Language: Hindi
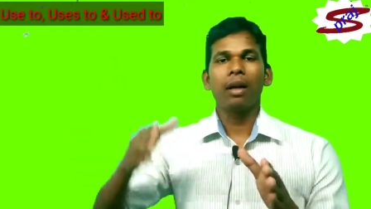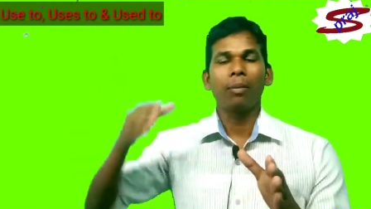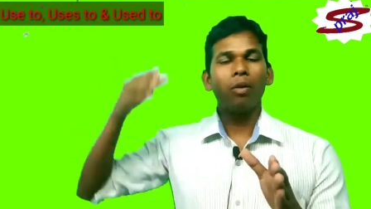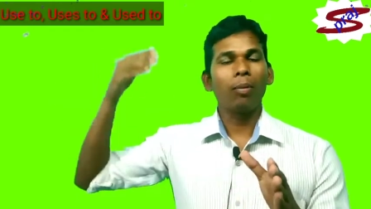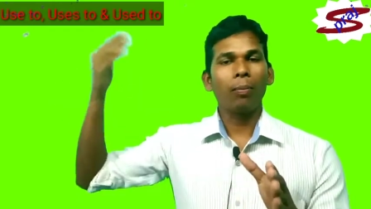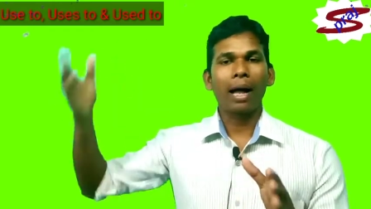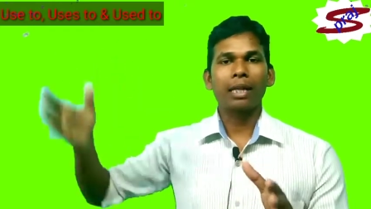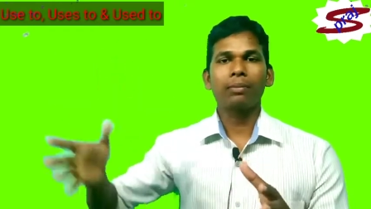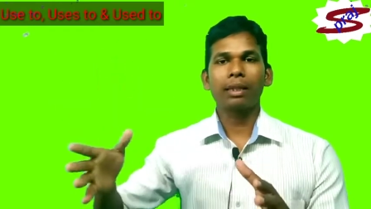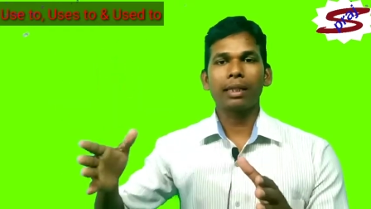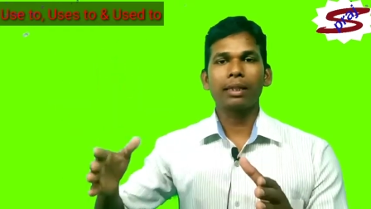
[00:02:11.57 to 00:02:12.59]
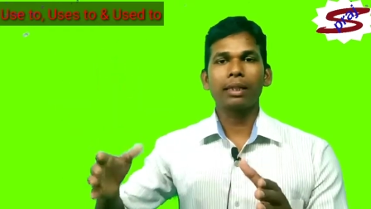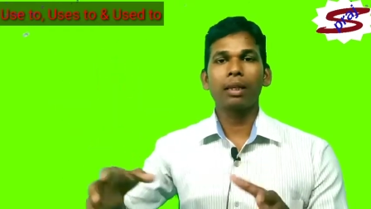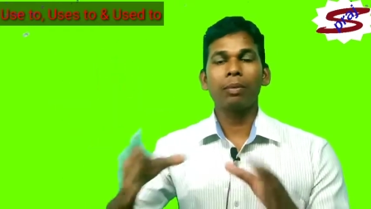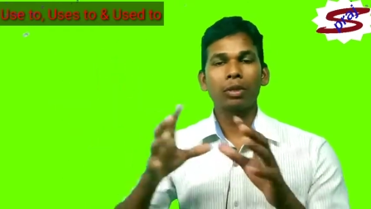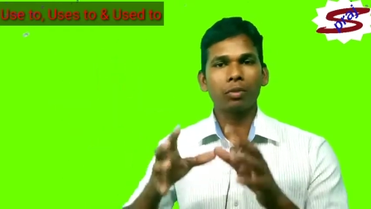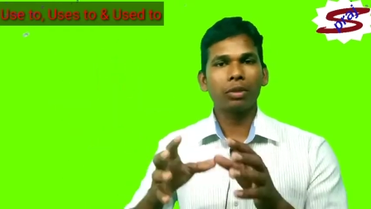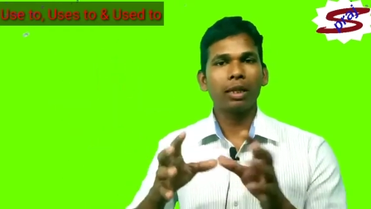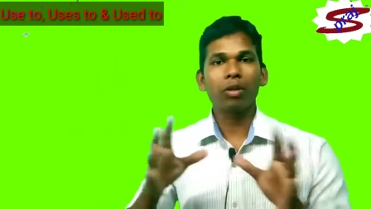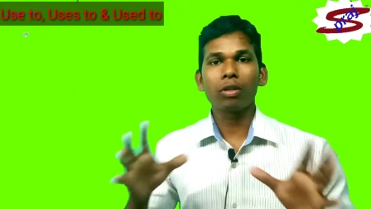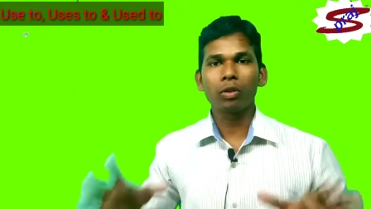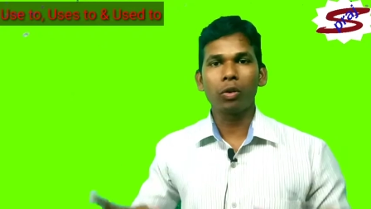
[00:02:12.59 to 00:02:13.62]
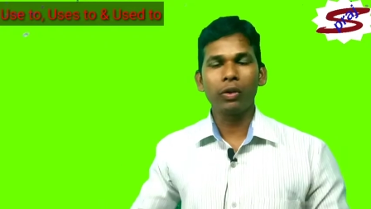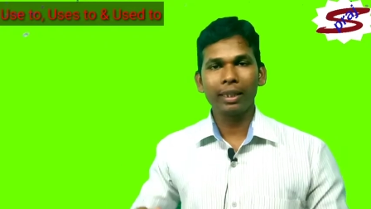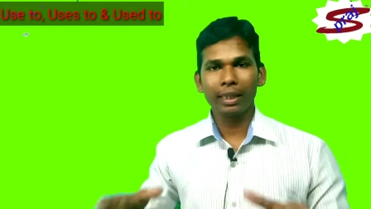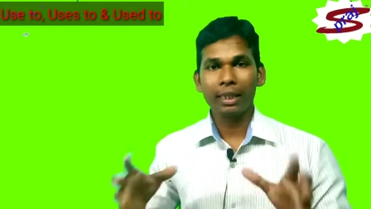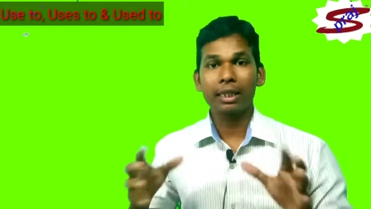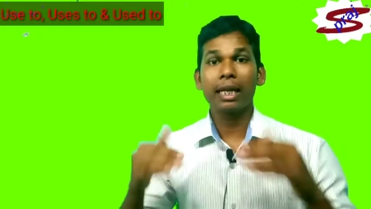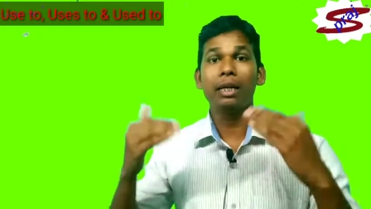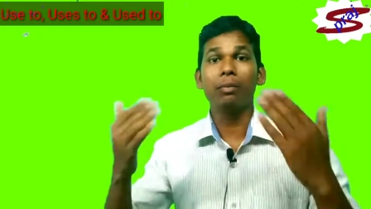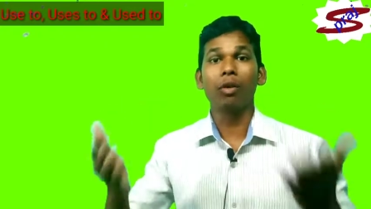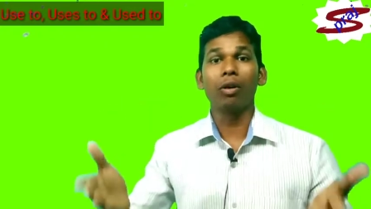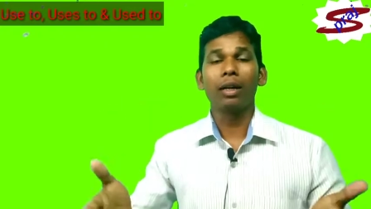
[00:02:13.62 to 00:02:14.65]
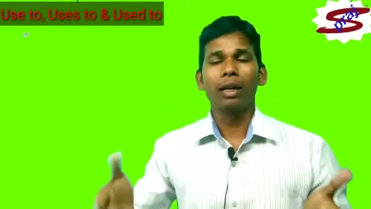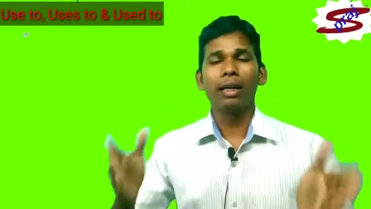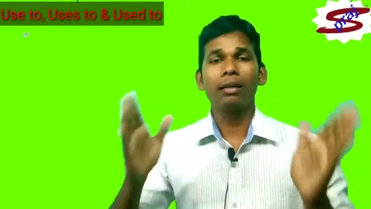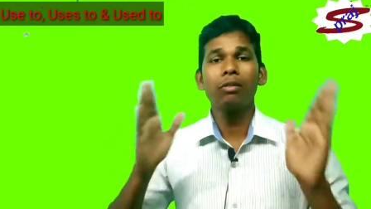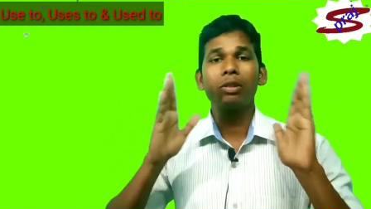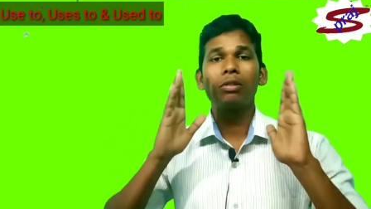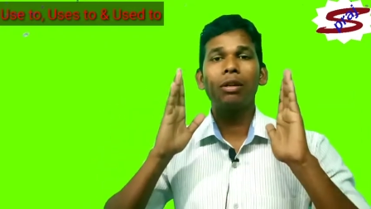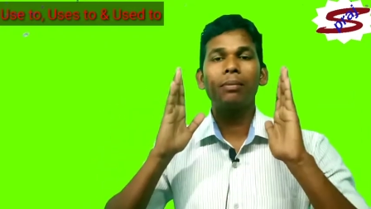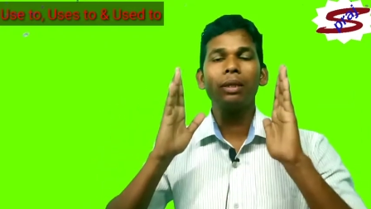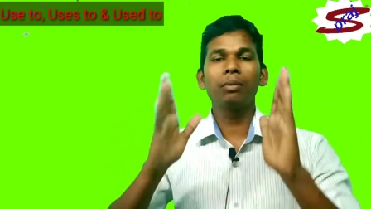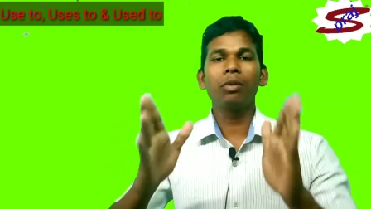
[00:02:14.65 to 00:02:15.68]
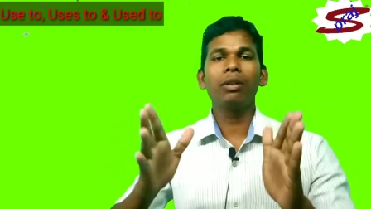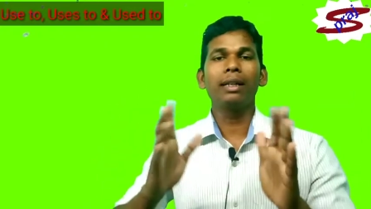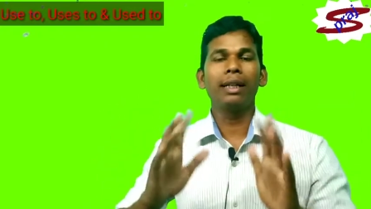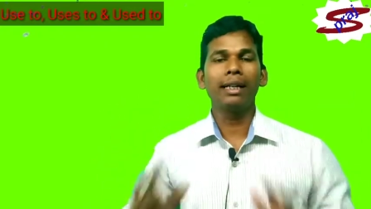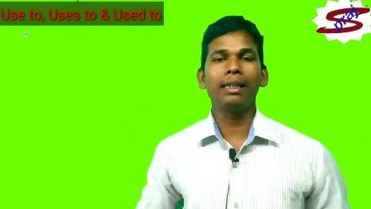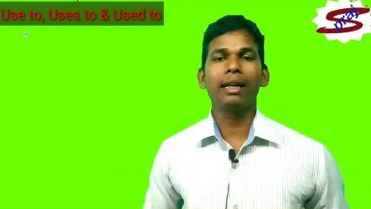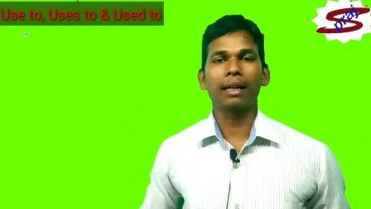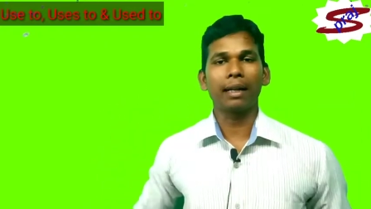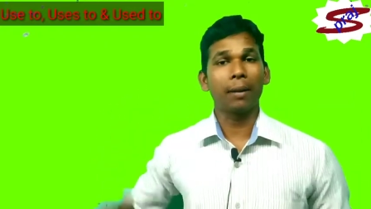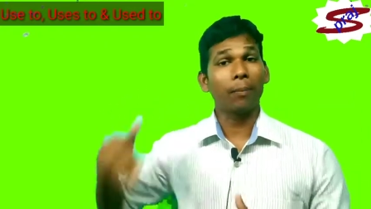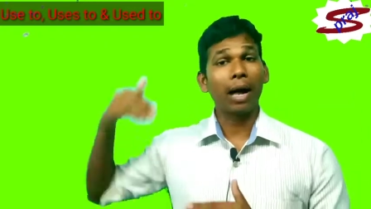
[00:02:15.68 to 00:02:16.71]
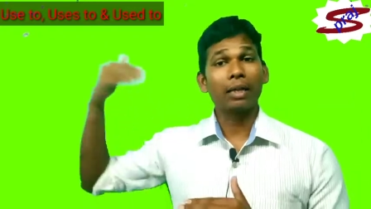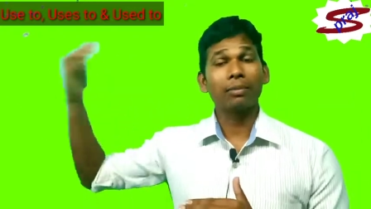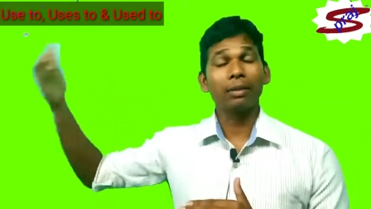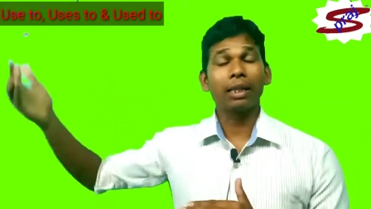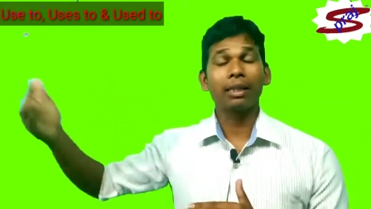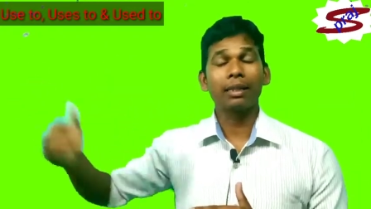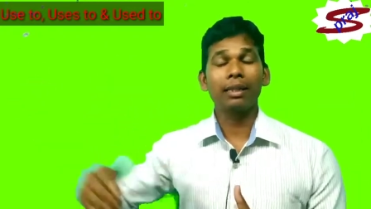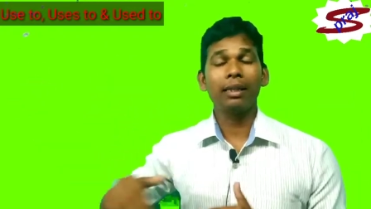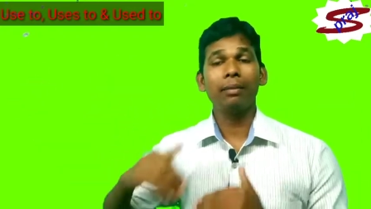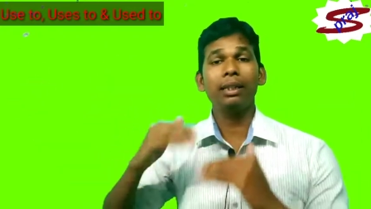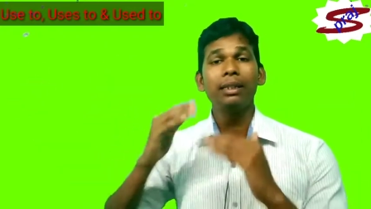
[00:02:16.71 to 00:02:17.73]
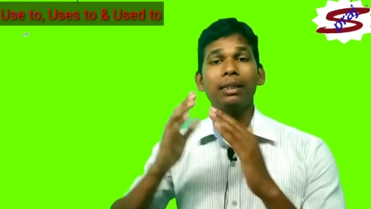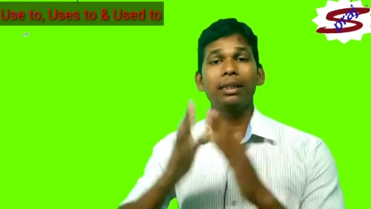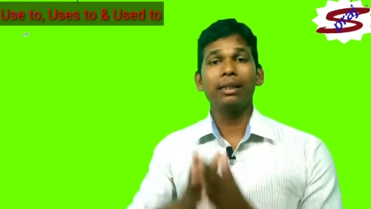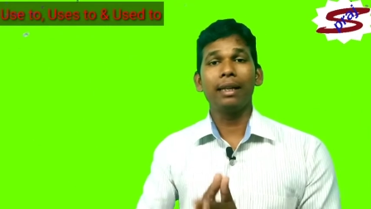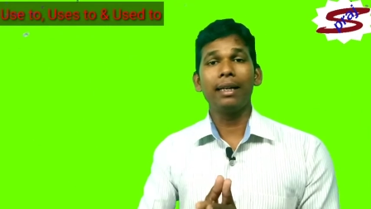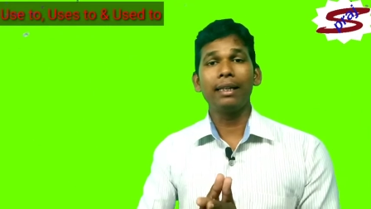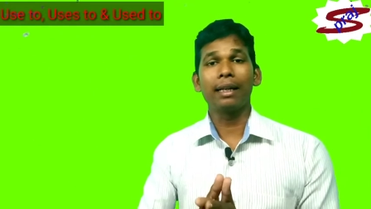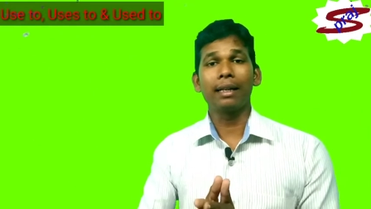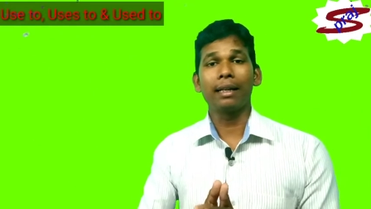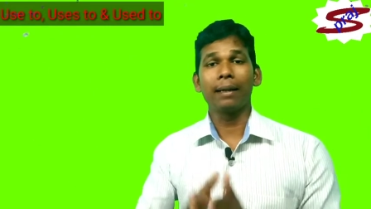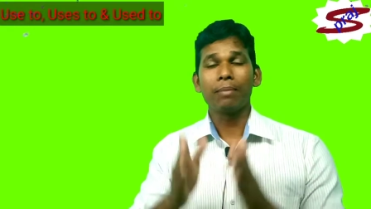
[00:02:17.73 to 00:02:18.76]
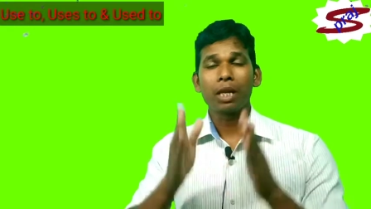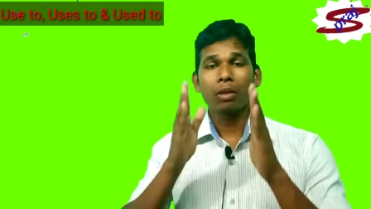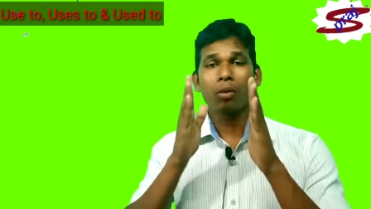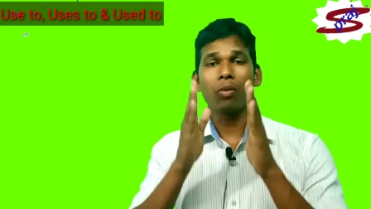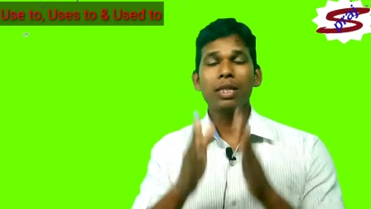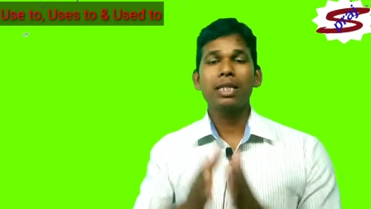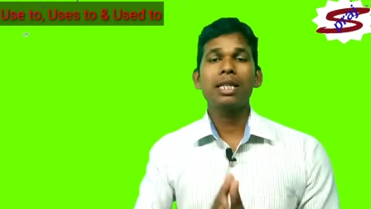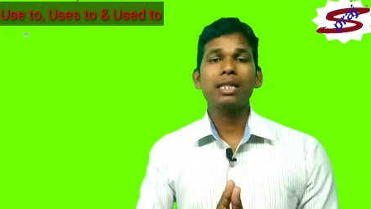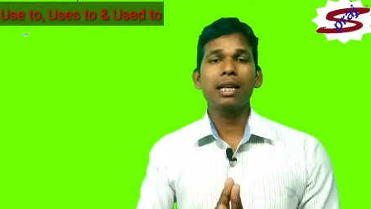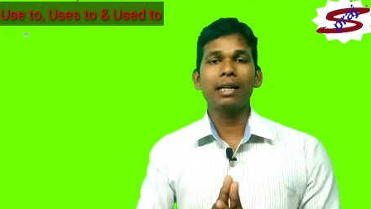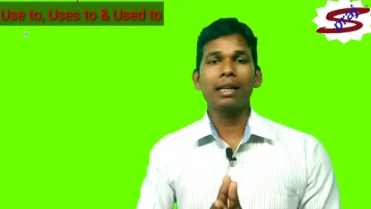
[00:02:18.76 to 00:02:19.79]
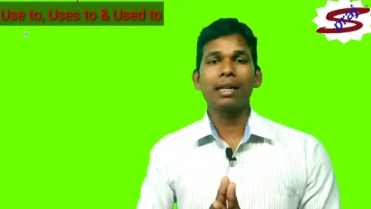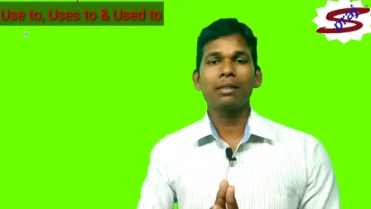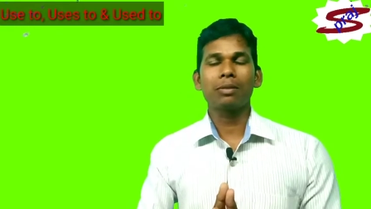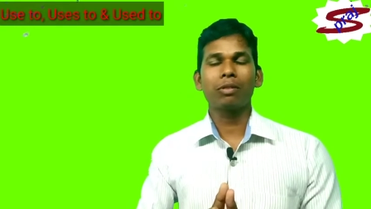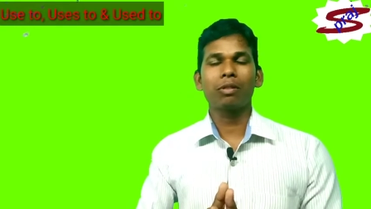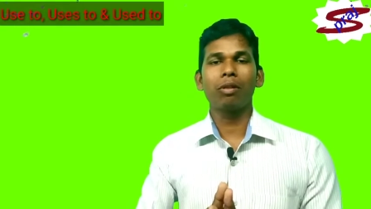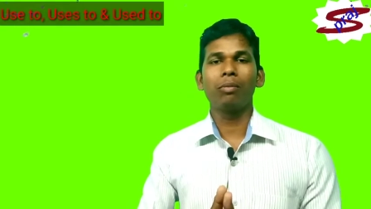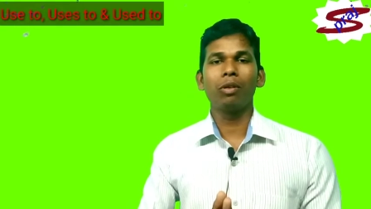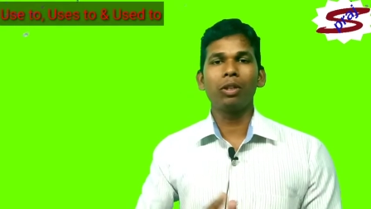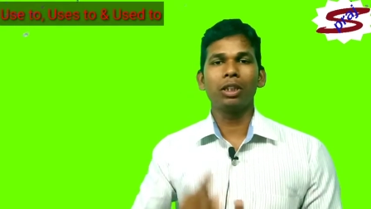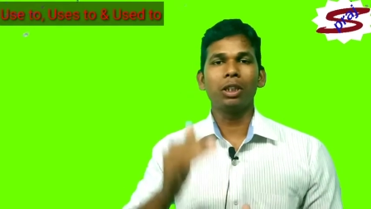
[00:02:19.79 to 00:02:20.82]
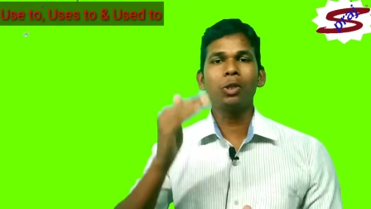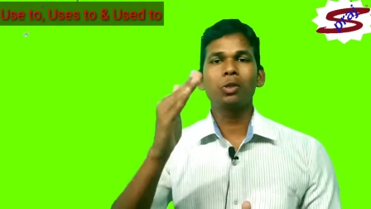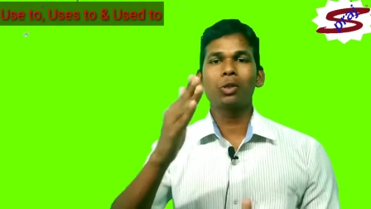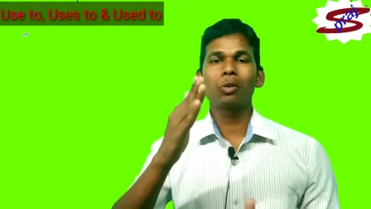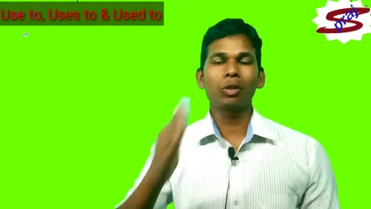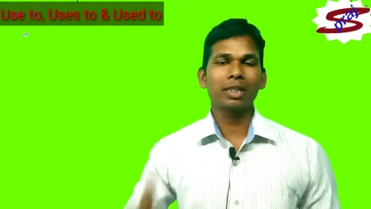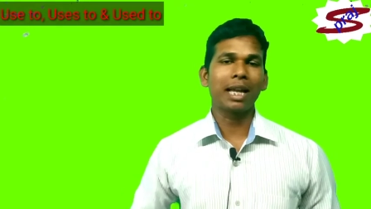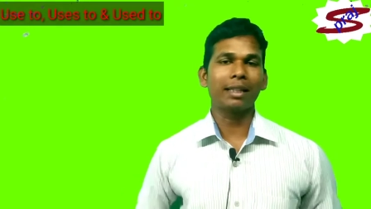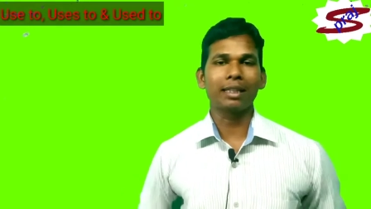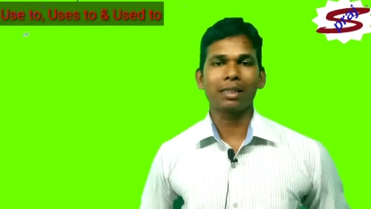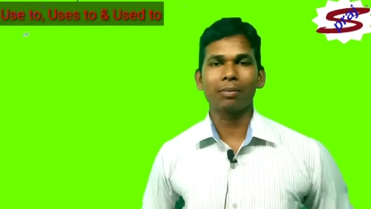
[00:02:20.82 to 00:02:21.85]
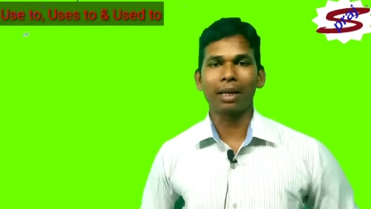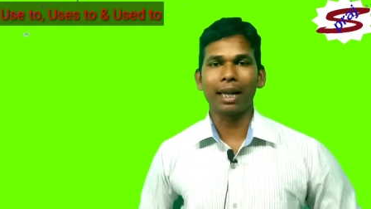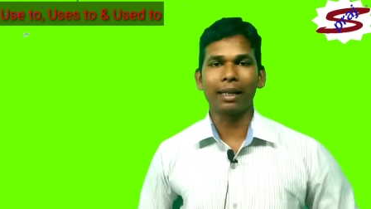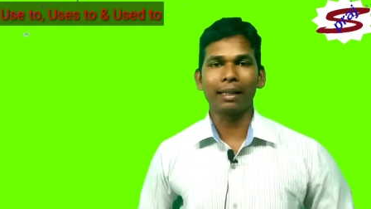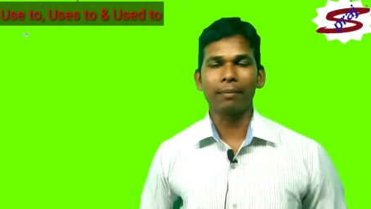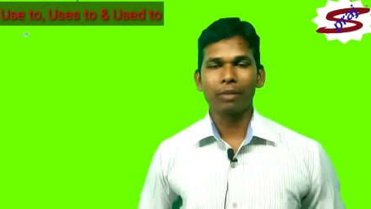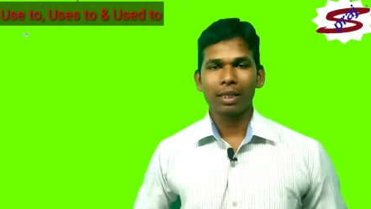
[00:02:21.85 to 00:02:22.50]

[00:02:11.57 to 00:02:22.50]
हम लोग पास्ट में करते थे बट वी आर नॉट डूइंग इट एनी मोर लेकिन उसको अभी हम लोग नहीं कर रहे हैं पास्ट में करते थे अभी नहीं कर रहे हैं तो वैसे सेंटेंस को हम लोग यूज टू की सहायता से बनाएंगे